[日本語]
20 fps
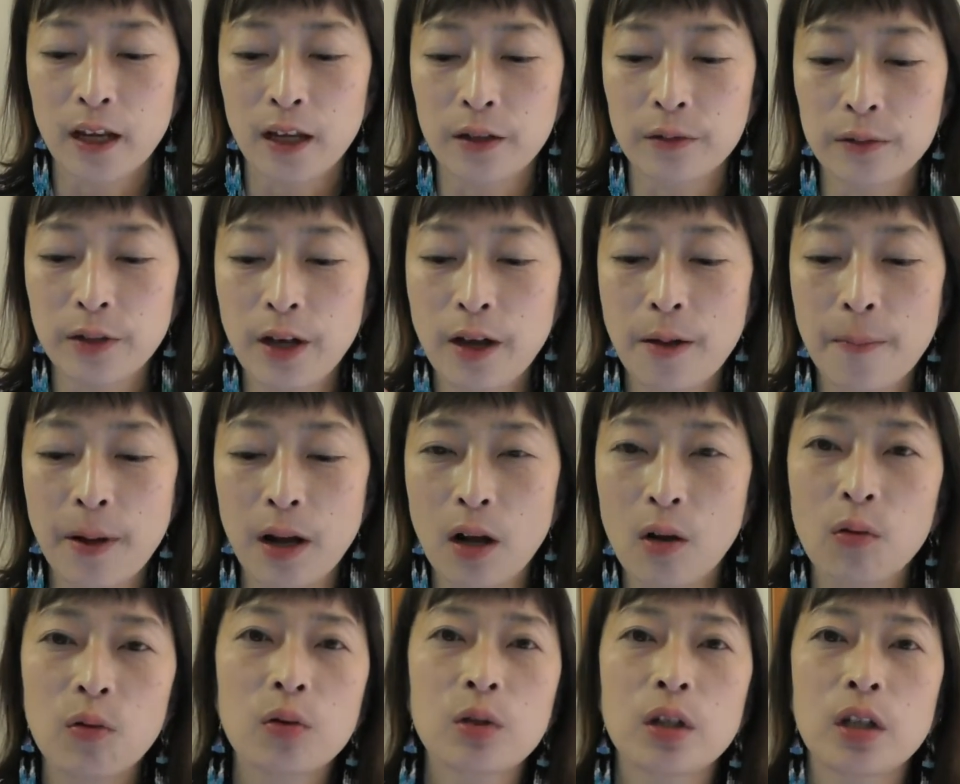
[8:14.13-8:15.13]
えー、触れ幅
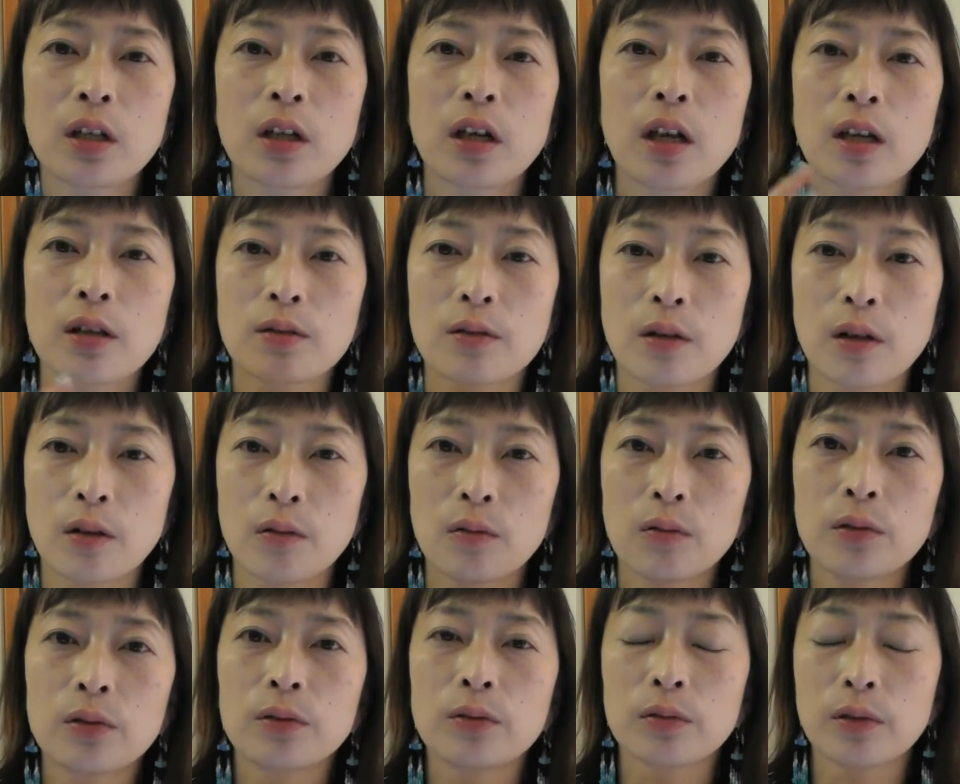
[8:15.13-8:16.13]
が大きいケースが
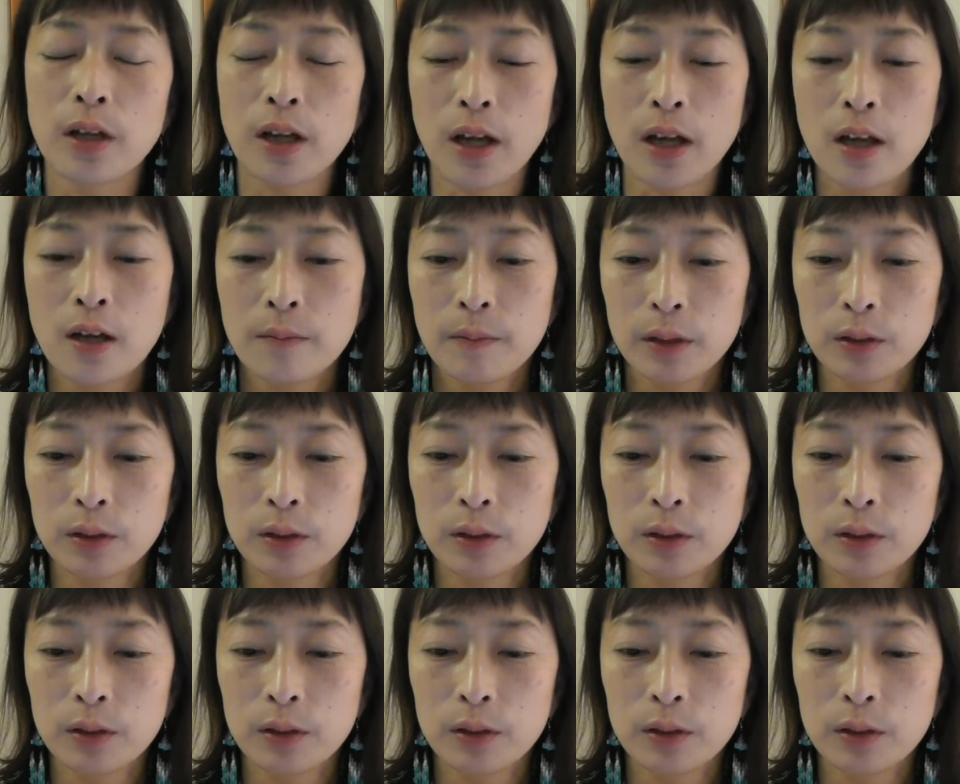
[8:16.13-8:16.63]
多いので、